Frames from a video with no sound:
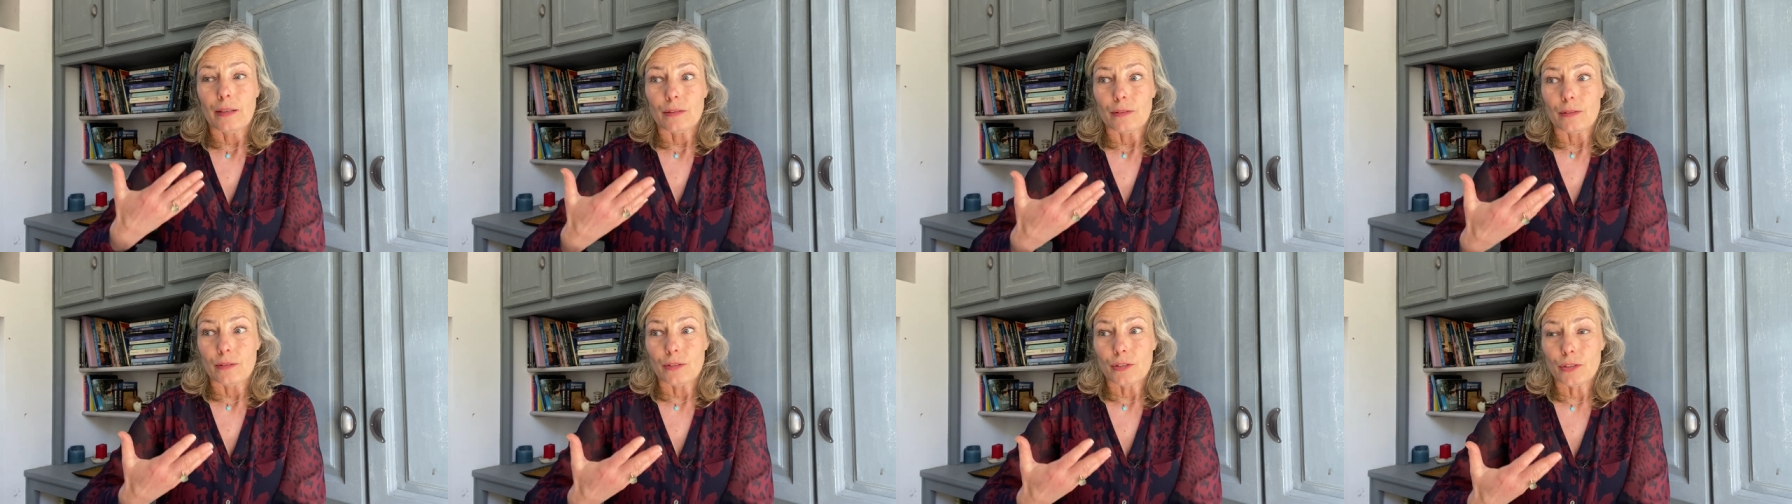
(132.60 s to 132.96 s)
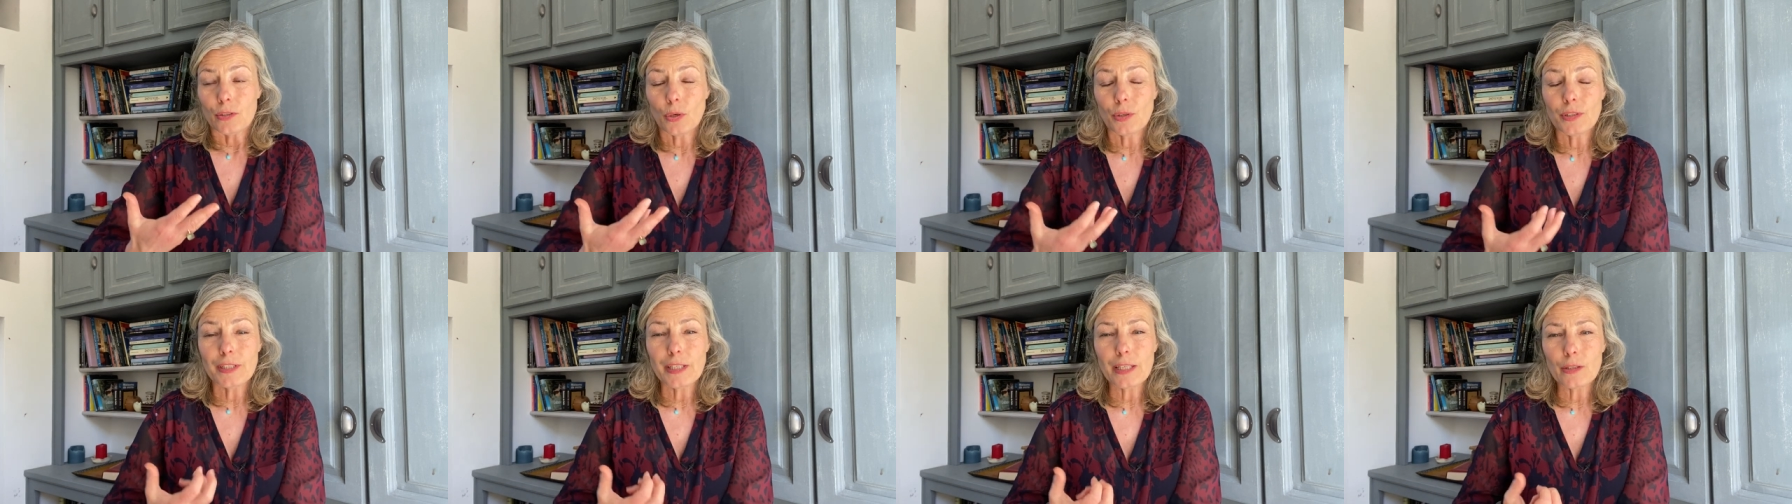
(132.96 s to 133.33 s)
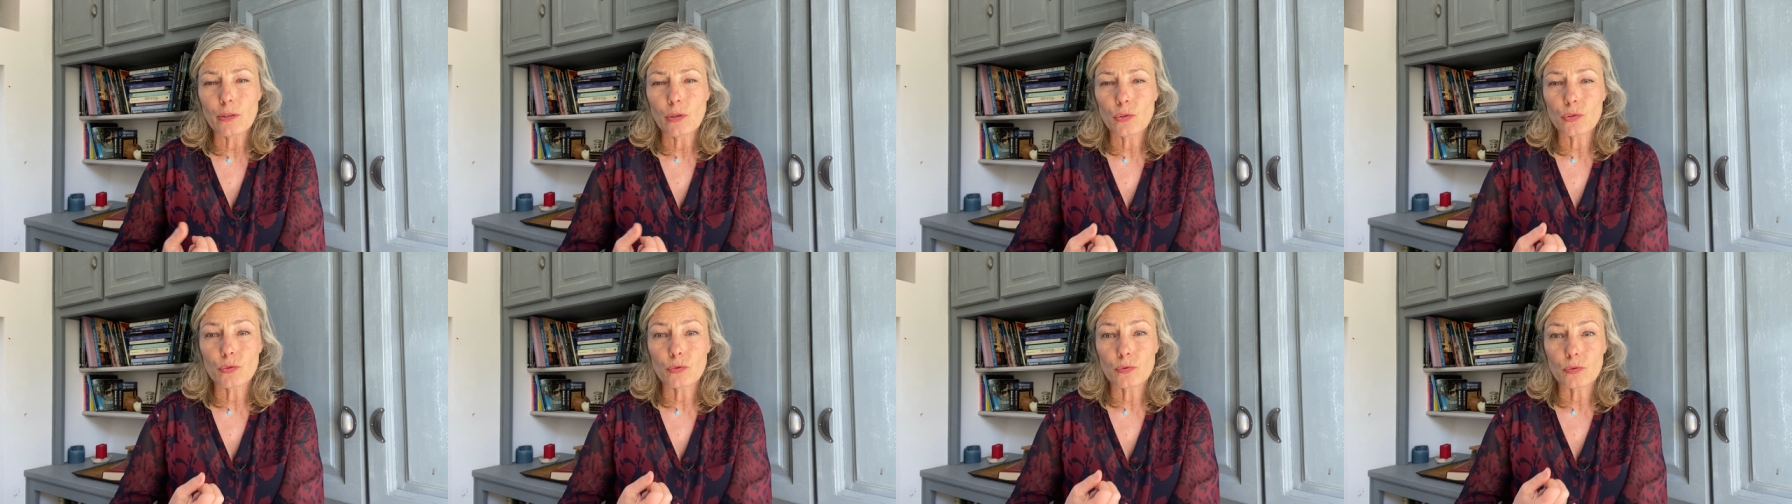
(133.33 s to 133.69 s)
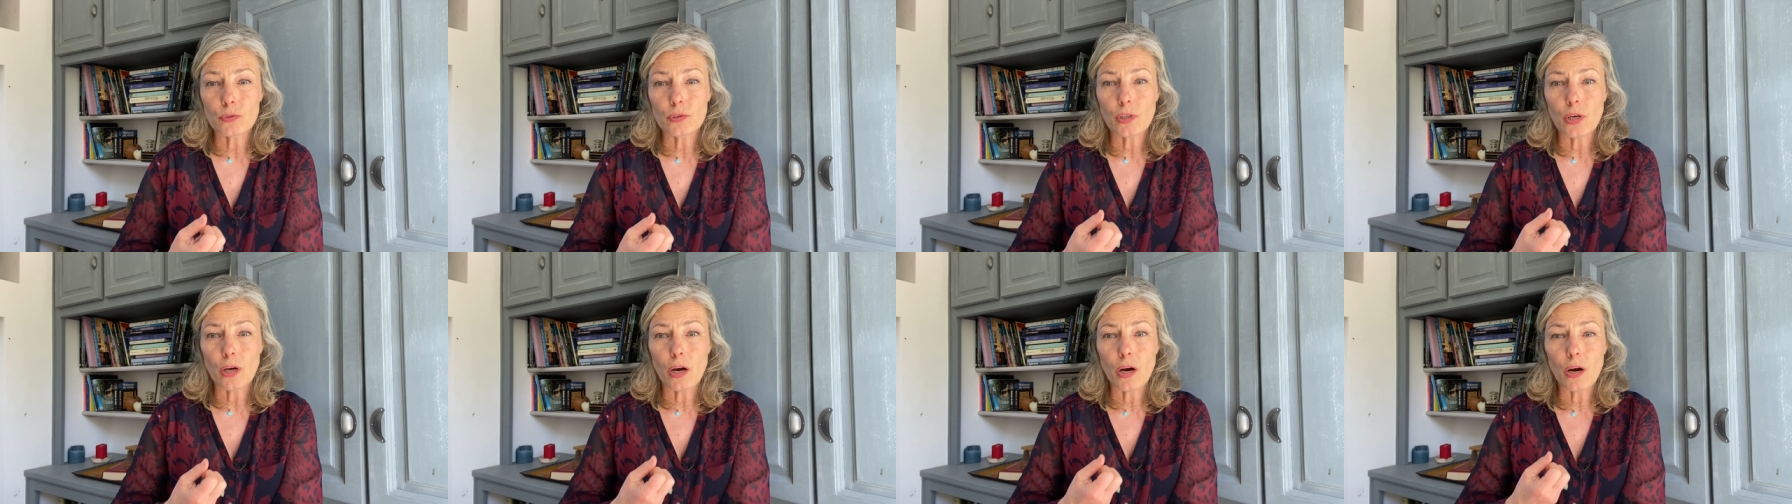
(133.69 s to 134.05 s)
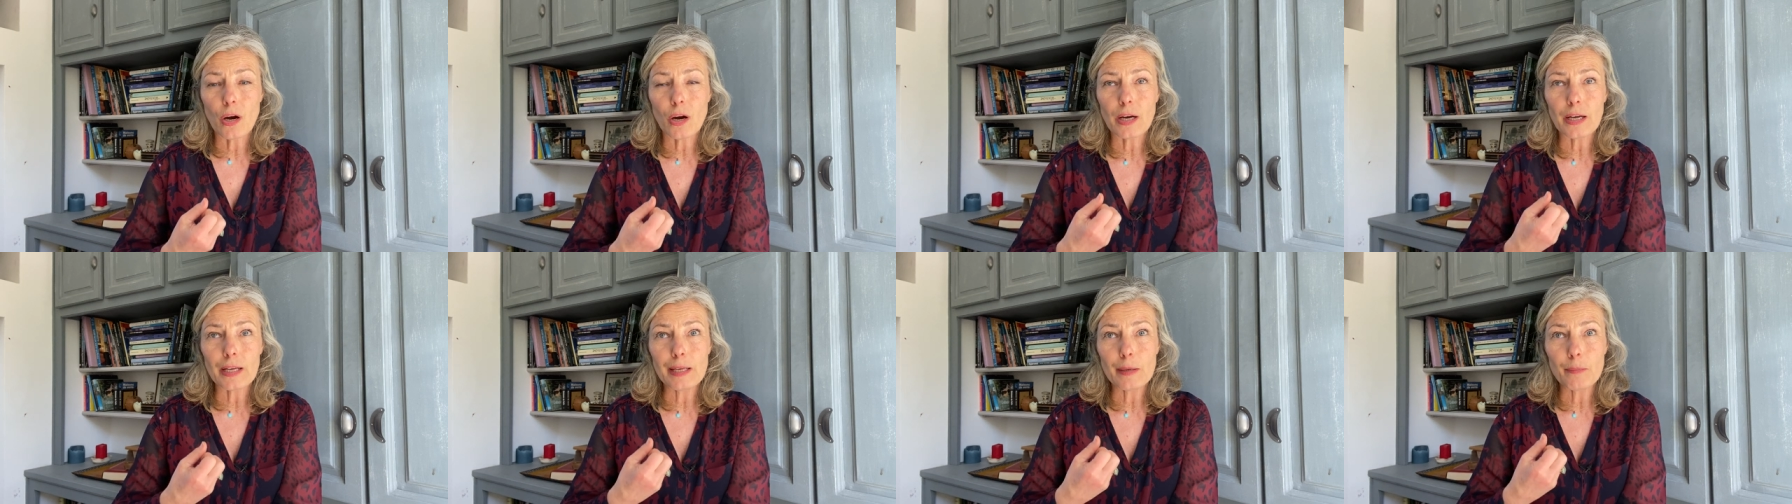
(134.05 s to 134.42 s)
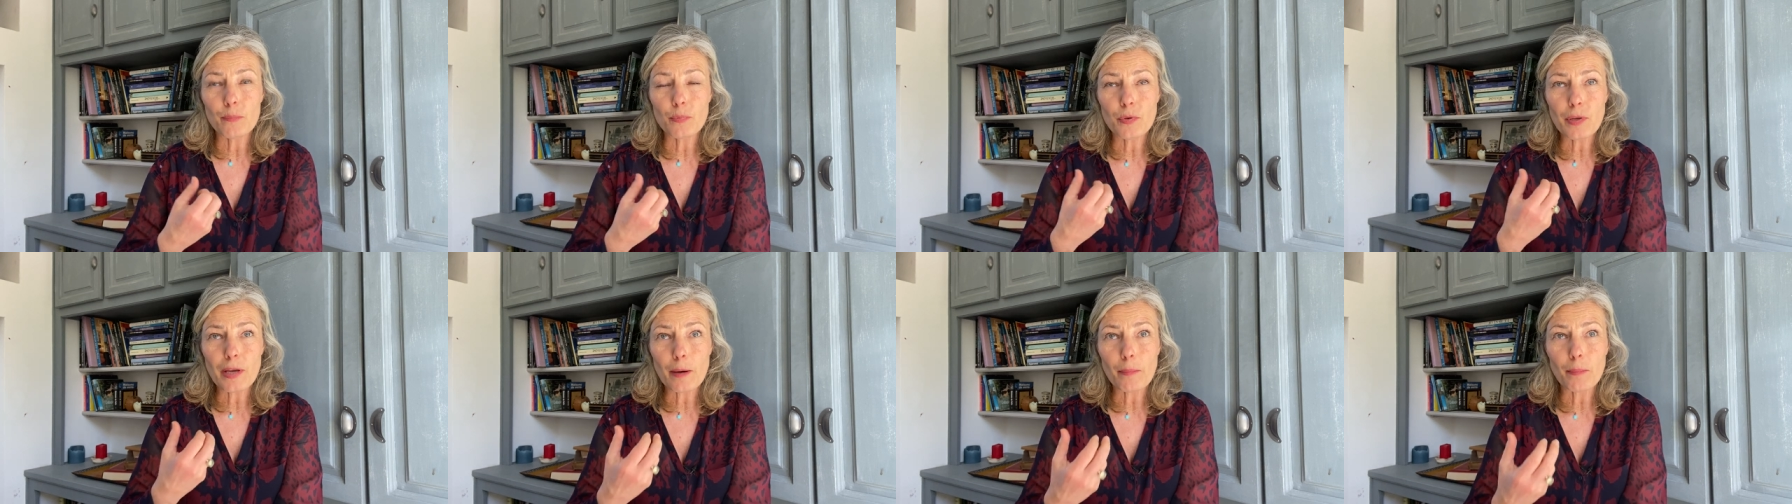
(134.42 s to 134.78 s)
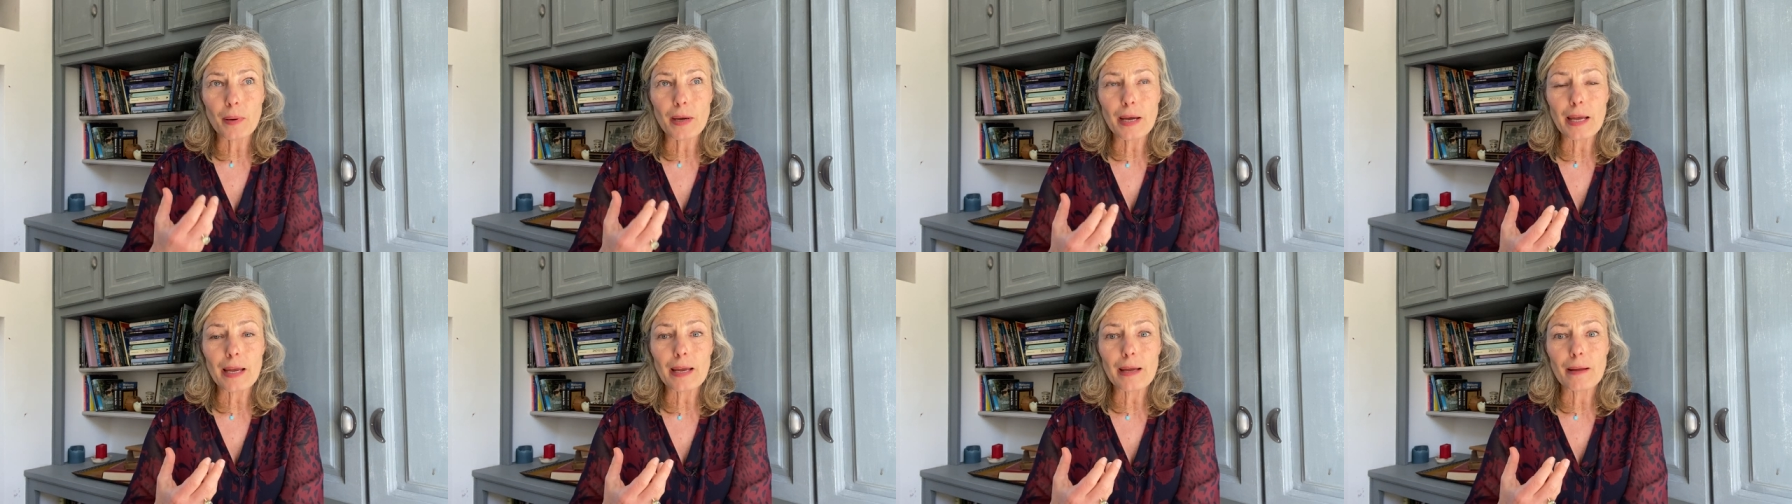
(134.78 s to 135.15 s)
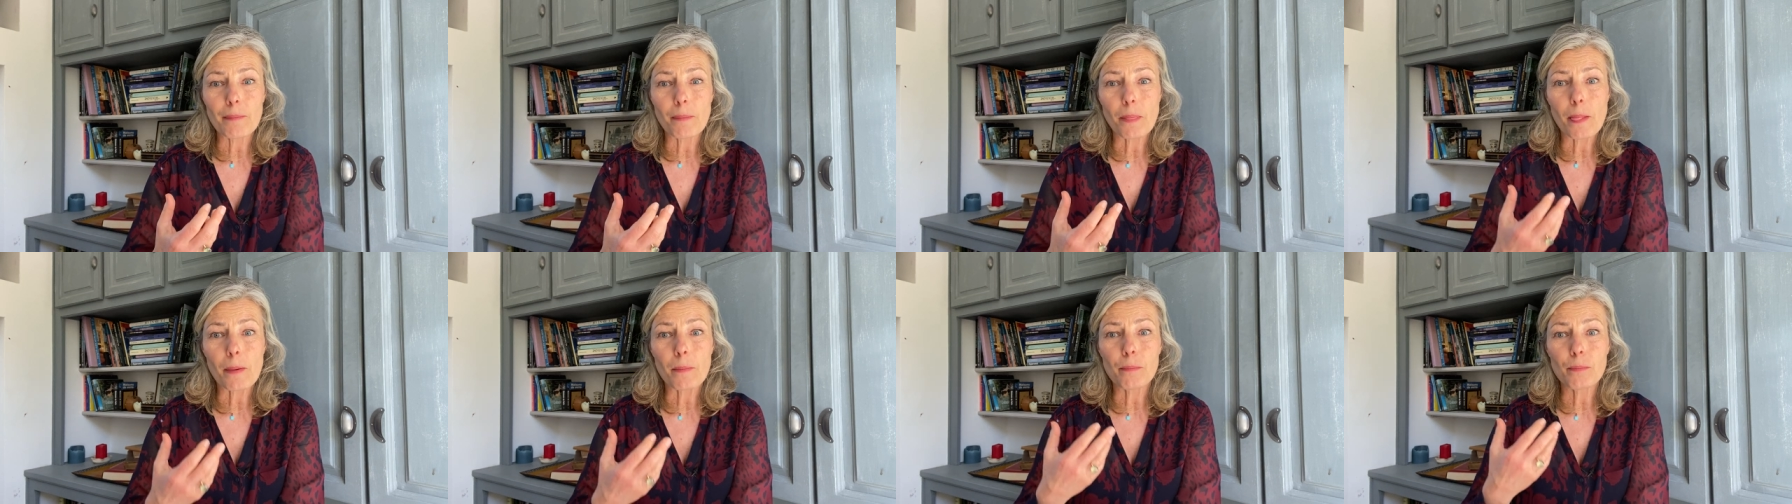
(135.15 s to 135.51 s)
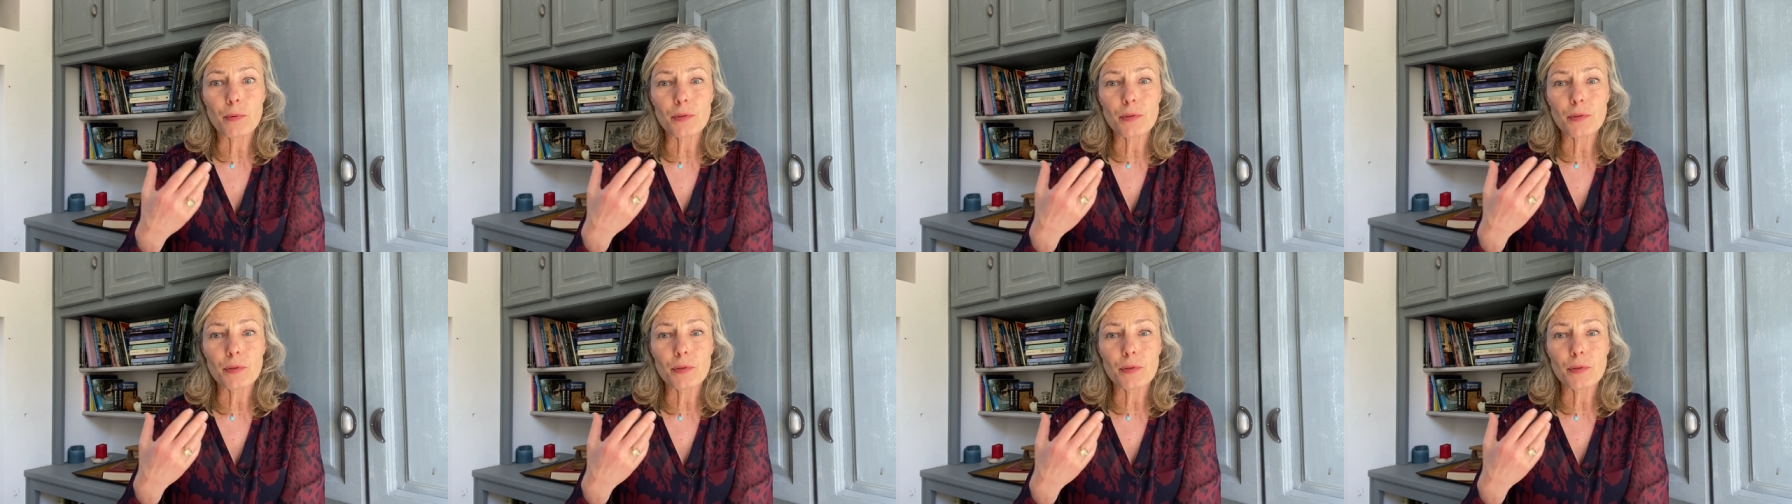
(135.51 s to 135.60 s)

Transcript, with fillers: sentir dans son corps. Et puis après,